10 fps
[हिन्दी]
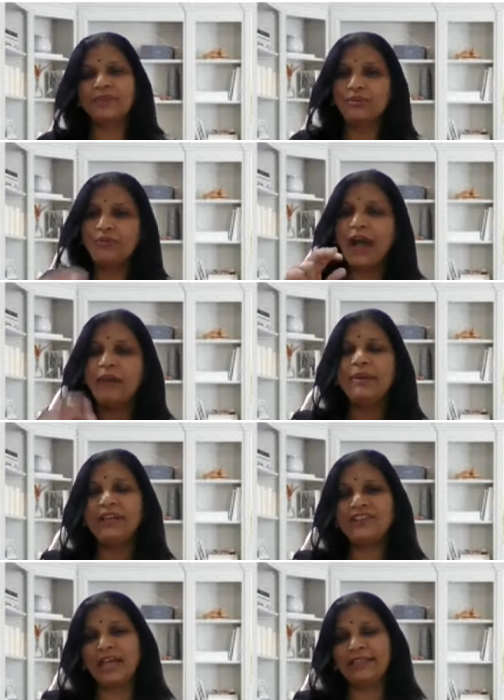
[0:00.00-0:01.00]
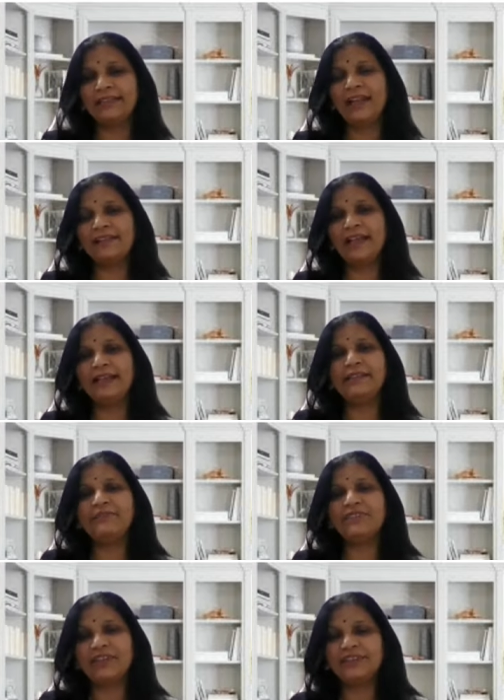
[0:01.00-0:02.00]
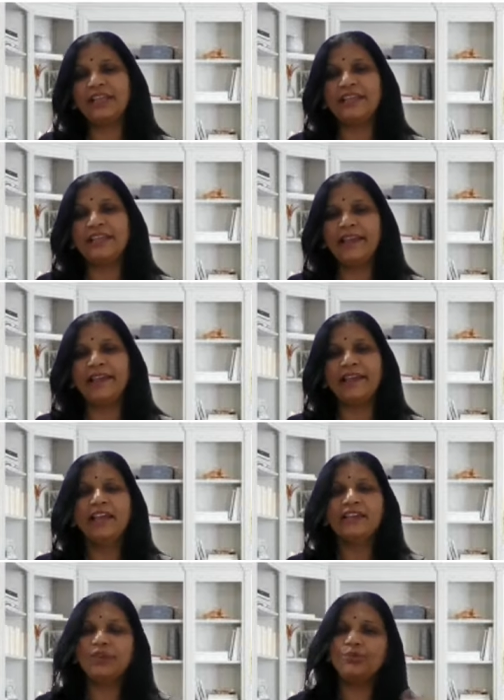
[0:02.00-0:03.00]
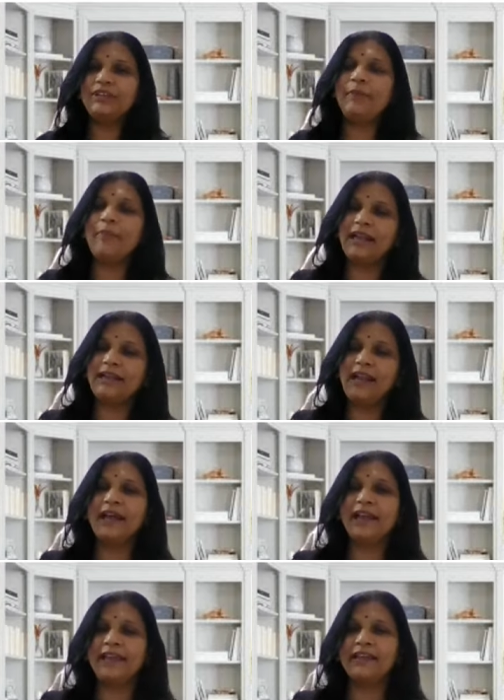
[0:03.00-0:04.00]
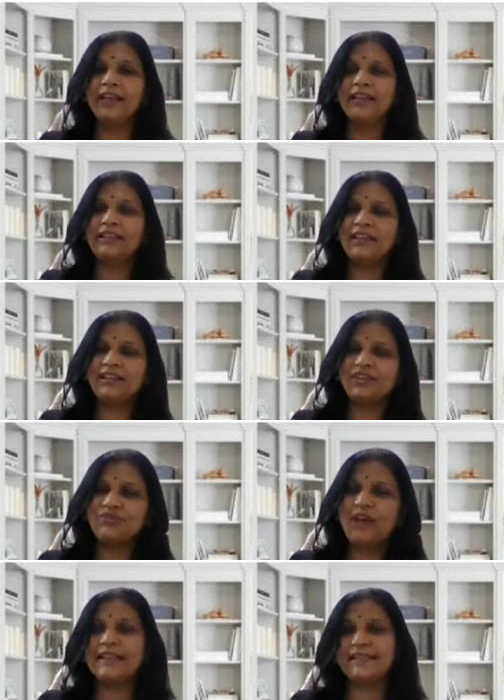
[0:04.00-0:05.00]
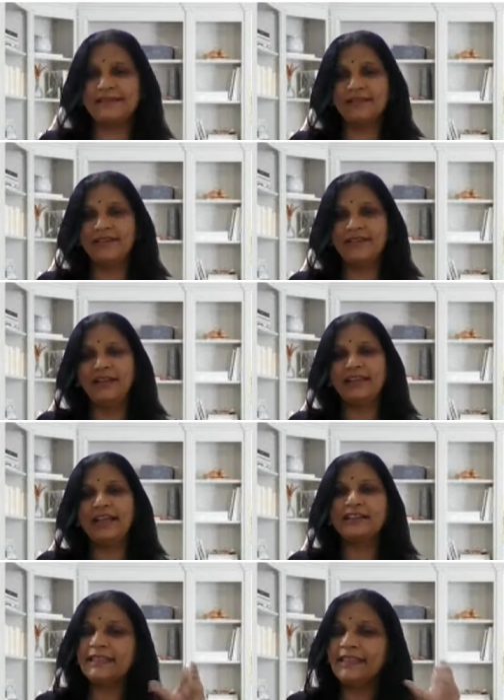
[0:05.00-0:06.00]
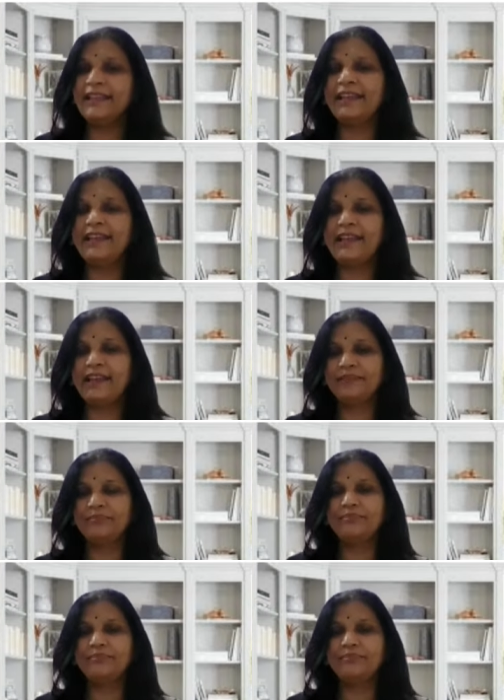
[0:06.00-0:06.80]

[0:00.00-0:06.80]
तो वहां पर चारणधर आचार्य की विशेषता यह है कि उनका मानना है कि श्वास या गति के लिए